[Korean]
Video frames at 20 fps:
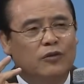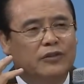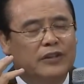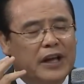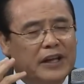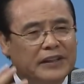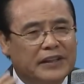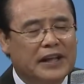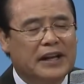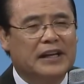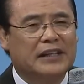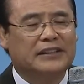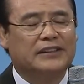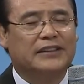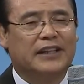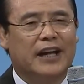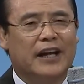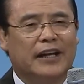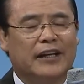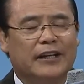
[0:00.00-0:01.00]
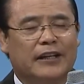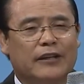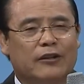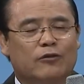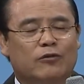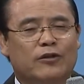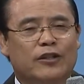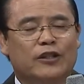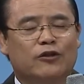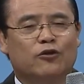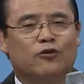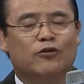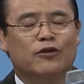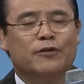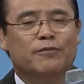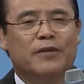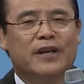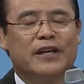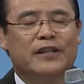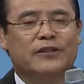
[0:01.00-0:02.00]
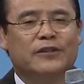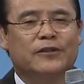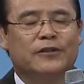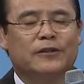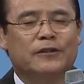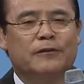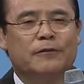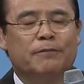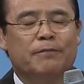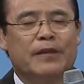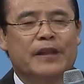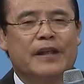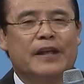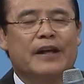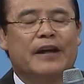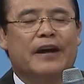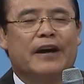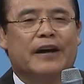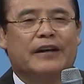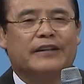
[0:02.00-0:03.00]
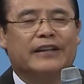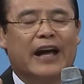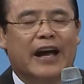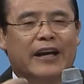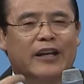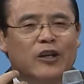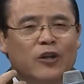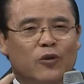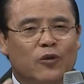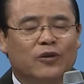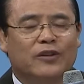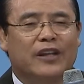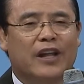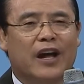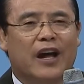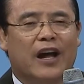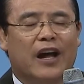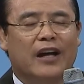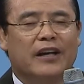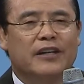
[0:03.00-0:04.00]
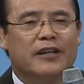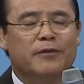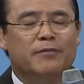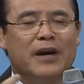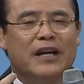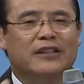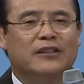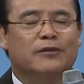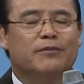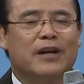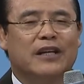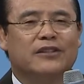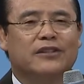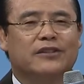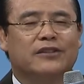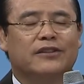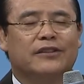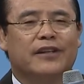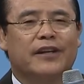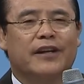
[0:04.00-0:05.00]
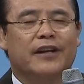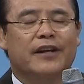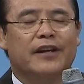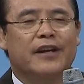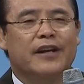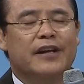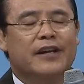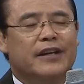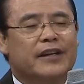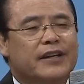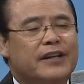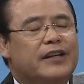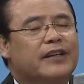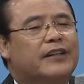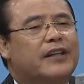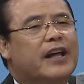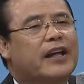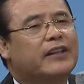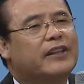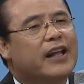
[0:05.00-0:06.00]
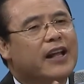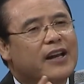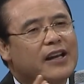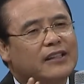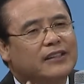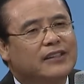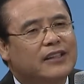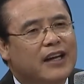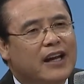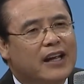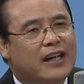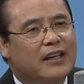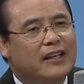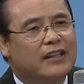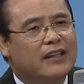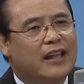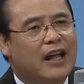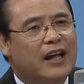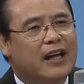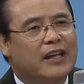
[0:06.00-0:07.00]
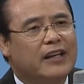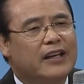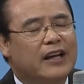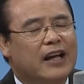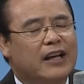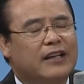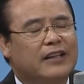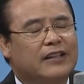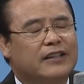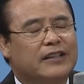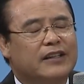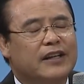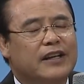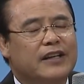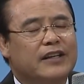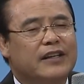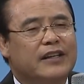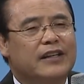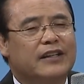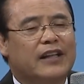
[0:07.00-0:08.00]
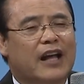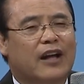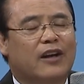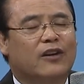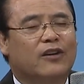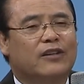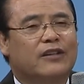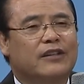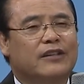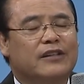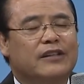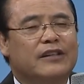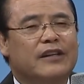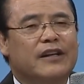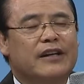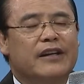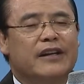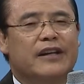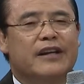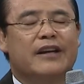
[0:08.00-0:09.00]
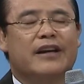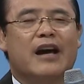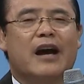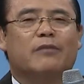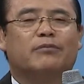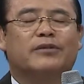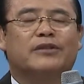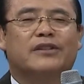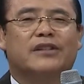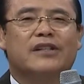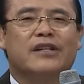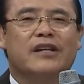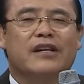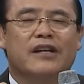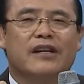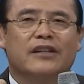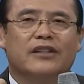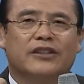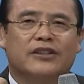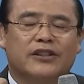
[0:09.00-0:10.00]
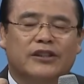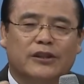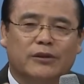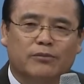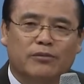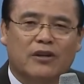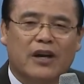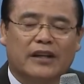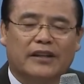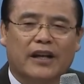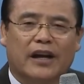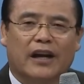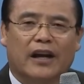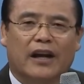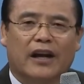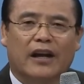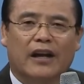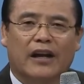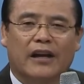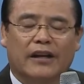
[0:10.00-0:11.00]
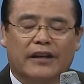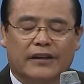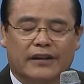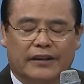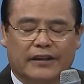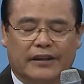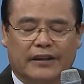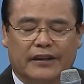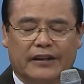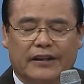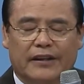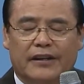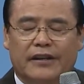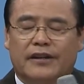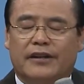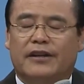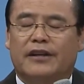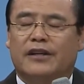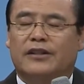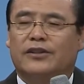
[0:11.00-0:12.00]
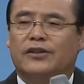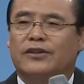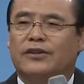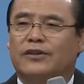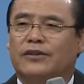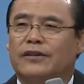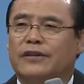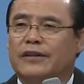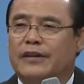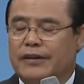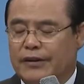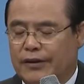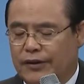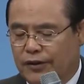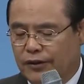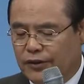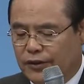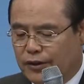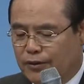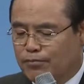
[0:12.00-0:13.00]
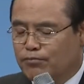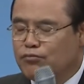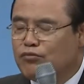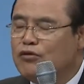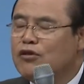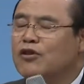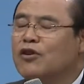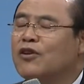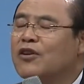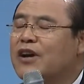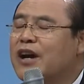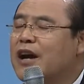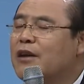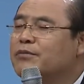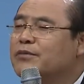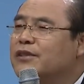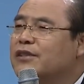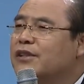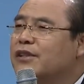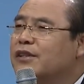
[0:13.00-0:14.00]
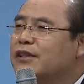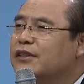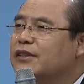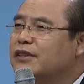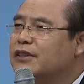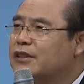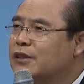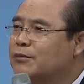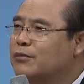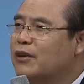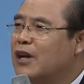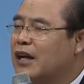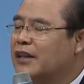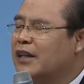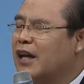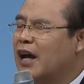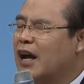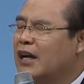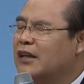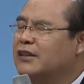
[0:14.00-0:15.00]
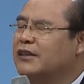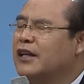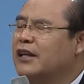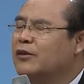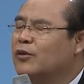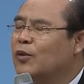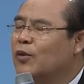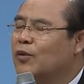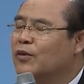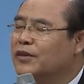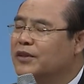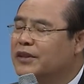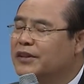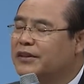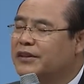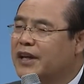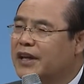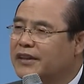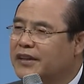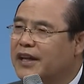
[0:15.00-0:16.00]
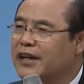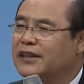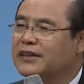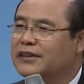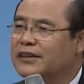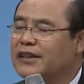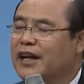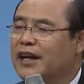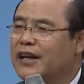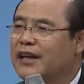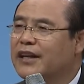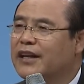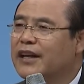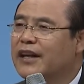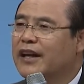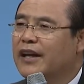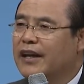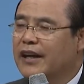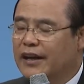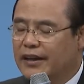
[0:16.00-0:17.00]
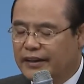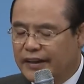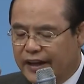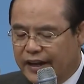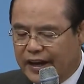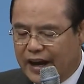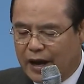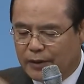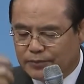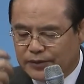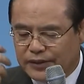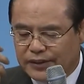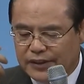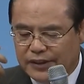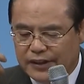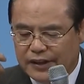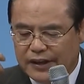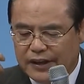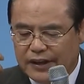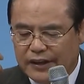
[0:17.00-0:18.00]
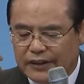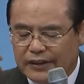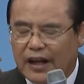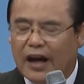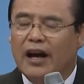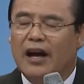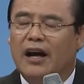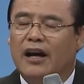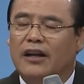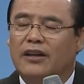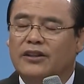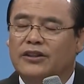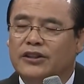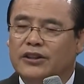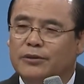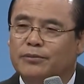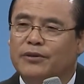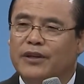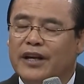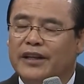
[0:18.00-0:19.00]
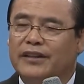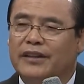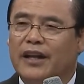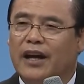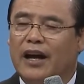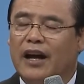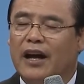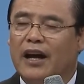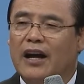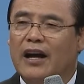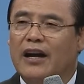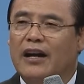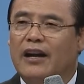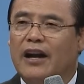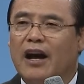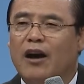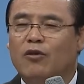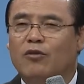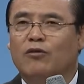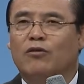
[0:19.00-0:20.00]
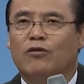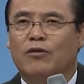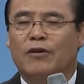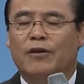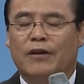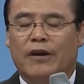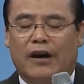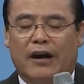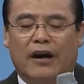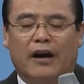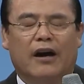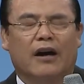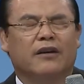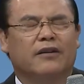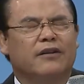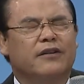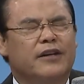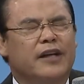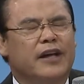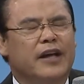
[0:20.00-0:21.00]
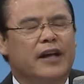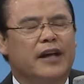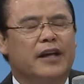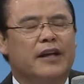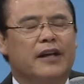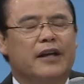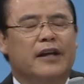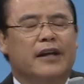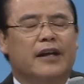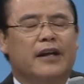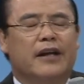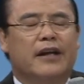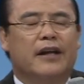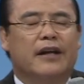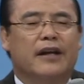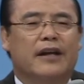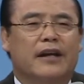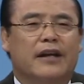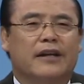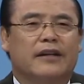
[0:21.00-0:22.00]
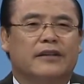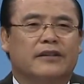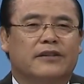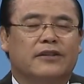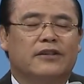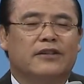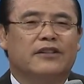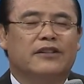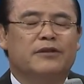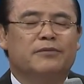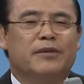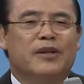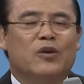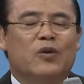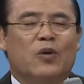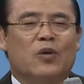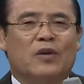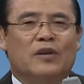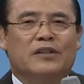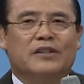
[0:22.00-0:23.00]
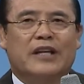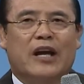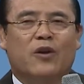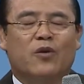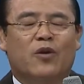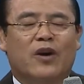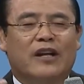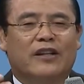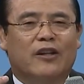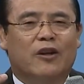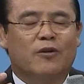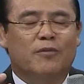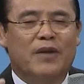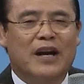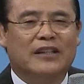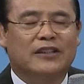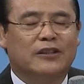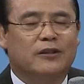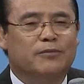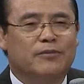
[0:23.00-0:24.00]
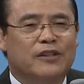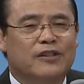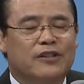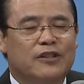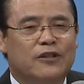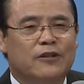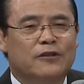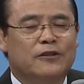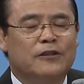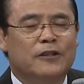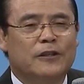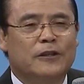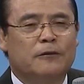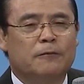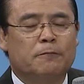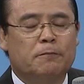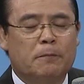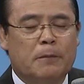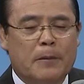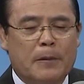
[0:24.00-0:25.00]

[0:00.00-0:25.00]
테텔레스타이 우리 주님께서 아, 다 이뤘다 이 말씀하셨을 때 이 테텔레스타이라는 이 단어는 예, 값을 지불하다. 예, 그래서 어떤 물건 값을 지불하다 할 때도 이 테텔레스타이 예, 내 값을 다 지불했다라고 아, 그렇게 예, 그런 의미로 사용한다고 말씀을 드렸어요.